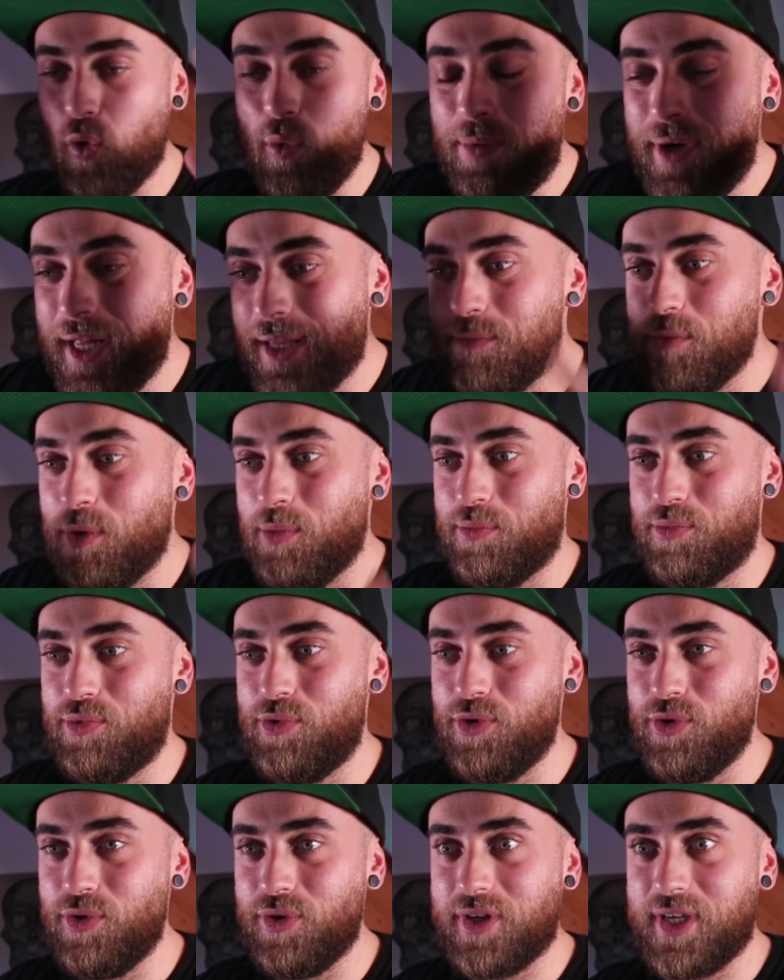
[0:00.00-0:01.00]
complètement
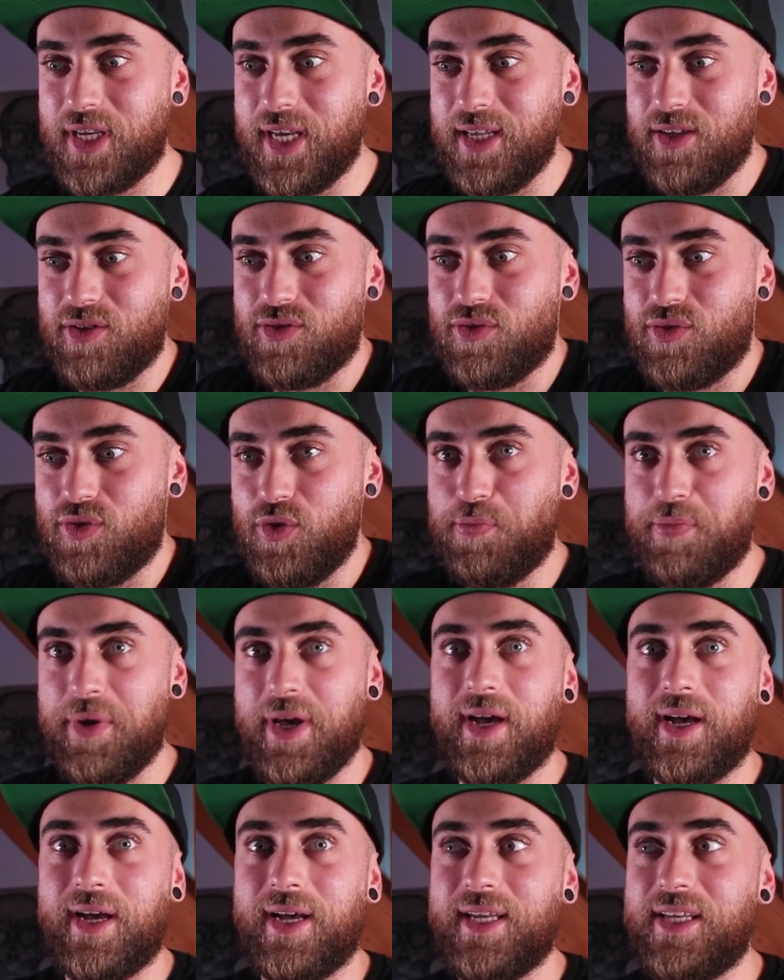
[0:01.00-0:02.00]
bloqué,
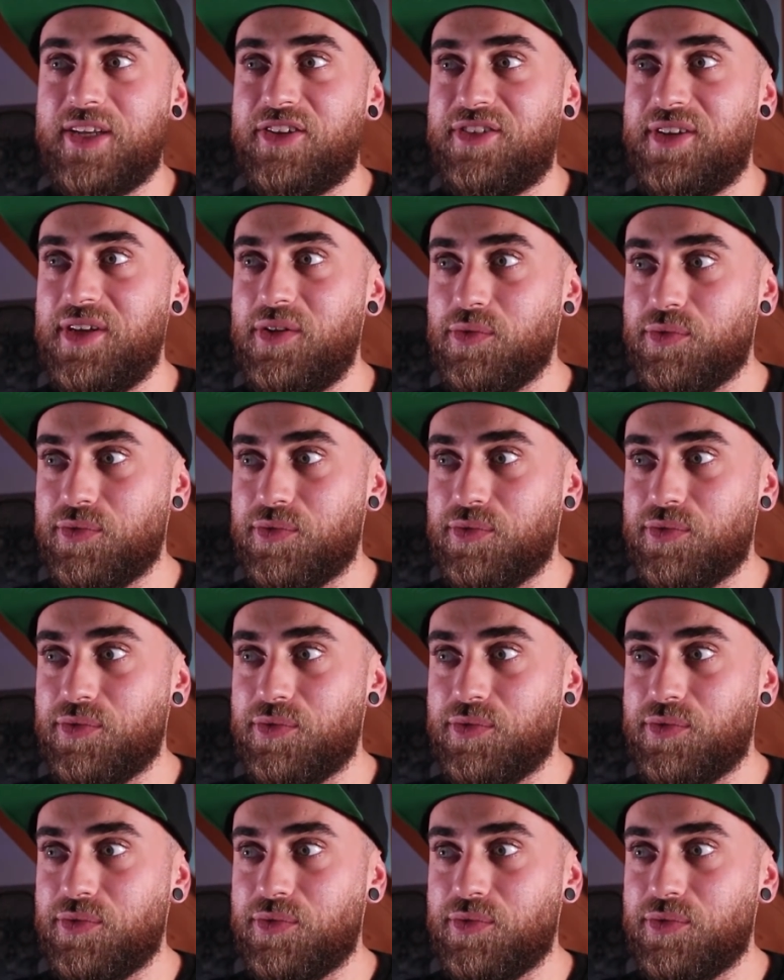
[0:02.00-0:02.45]
super rigide,